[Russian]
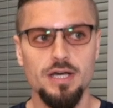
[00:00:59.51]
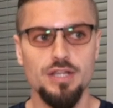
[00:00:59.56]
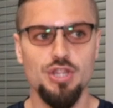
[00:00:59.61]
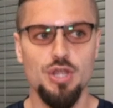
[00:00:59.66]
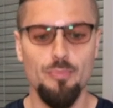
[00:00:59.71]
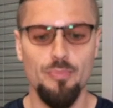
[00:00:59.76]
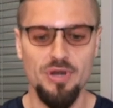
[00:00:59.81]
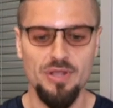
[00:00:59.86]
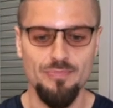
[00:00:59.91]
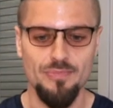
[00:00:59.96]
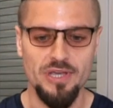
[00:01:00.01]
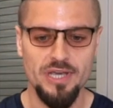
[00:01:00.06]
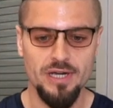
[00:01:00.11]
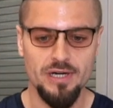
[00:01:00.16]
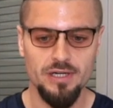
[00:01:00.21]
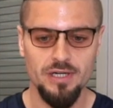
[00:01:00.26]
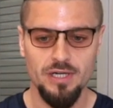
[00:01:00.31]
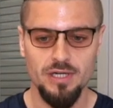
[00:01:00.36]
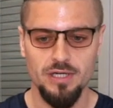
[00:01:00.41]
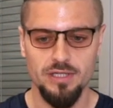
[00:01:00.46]

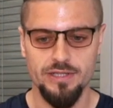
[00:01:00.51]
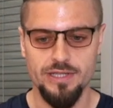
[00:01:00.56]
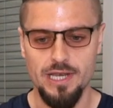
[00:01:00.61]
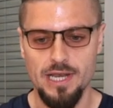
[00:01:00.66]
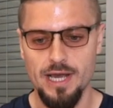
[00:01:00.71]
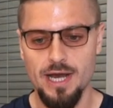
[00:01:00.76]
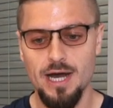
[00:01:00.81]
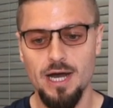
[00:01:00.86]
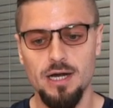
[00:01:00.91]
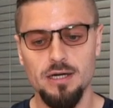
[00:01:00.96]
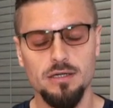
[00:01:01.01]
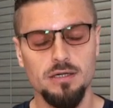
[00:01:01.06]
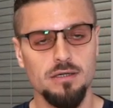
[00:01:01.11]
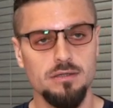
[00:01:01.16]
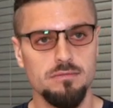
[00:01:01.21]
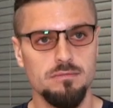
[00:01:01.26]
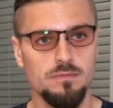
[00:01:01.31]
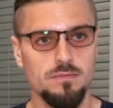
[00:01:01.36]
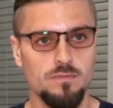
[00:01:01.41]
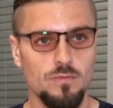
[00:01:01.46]
например, для
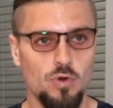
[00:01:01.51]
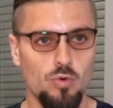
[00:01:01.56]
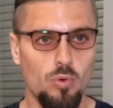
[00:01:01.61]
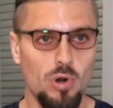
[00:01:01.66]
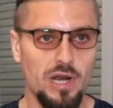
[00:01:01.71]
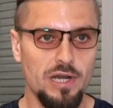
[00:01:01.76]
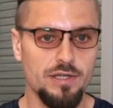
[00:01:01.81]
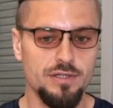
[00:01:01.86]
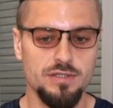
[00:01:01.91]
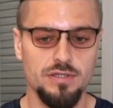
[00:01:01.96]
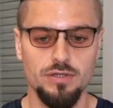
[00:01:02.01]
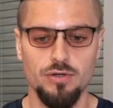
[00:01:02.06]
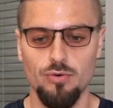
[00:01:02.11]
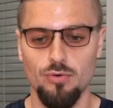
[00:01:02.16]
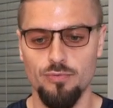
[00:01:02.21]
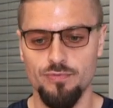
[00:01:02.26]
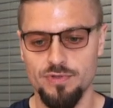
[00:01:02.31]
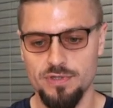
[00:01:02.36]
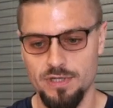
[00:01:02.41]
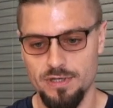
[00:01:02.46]
Quality
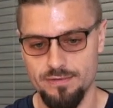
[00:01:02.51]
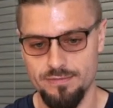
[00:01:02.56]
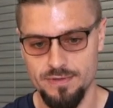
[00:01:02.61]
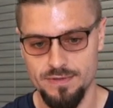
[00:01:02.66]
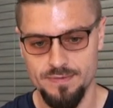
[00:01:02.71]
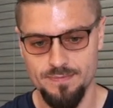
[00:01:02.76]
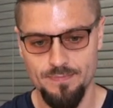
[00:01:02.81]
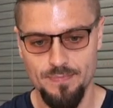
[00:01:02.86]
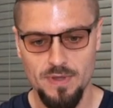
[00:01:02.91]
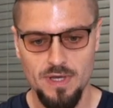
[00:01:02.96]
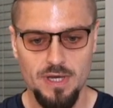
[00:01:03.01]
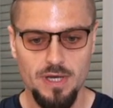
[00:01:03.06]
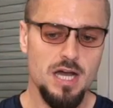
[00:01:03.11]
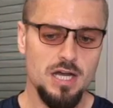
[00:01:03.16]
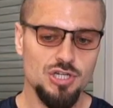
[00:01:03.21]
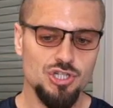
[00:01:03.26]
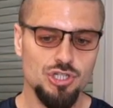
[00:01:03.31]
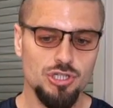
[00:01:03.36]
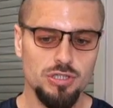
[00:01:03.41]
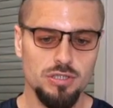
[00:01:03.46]
of Service.
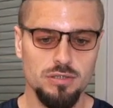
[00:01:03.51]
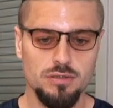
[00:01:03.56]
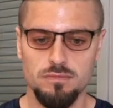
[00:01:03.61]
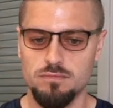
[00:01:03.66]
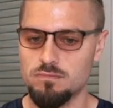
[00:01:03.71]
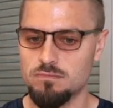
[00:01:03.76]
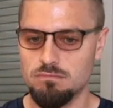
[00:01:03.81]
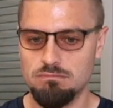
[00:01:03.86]
Также